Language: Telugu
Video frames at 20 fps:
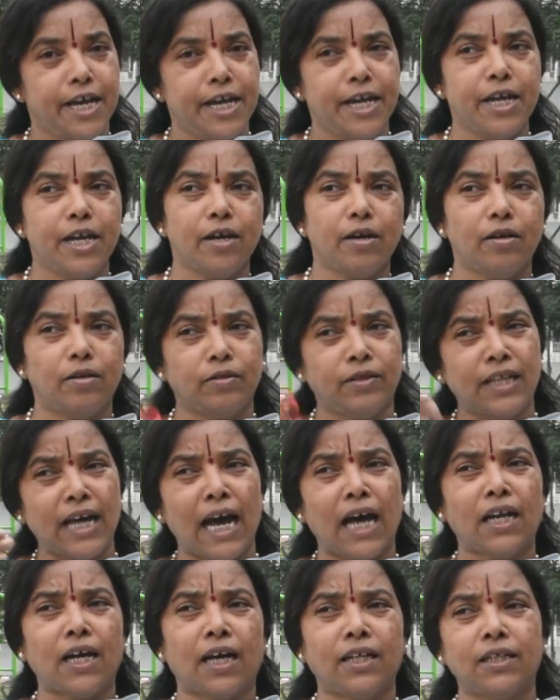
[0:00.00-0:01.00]
ఈ దా
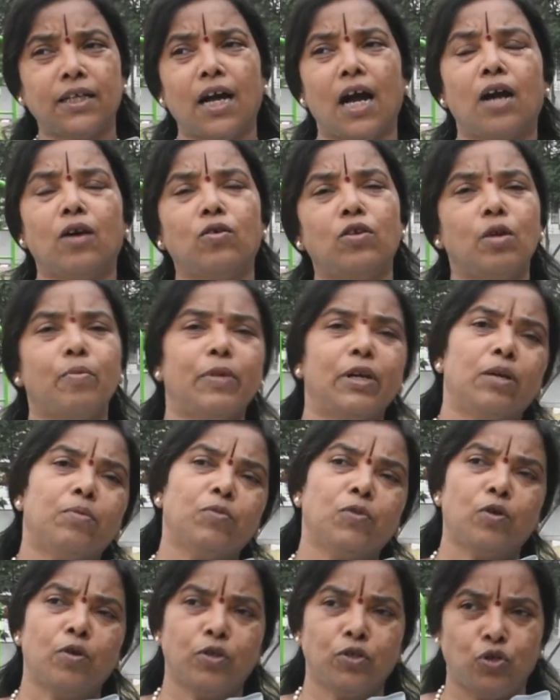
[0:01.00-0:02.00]
అది కాకుండా
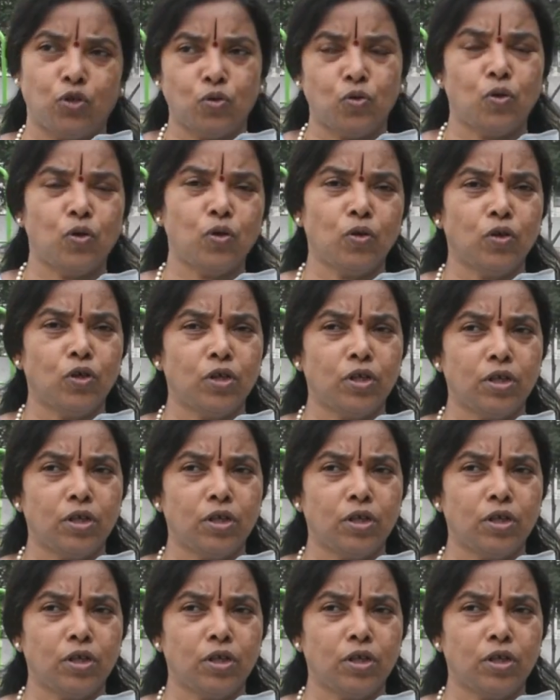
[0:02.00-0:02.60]
మనము జూన్